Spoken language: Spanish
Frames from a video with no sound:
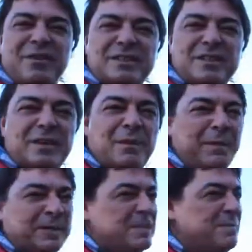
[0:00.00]
veces, me ha
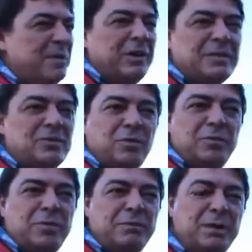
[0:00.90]
participado en casi
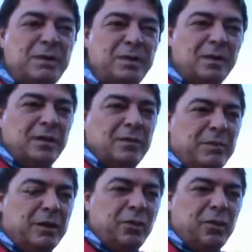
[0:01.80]
todas
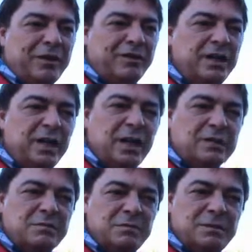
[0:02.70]
mis coreografías y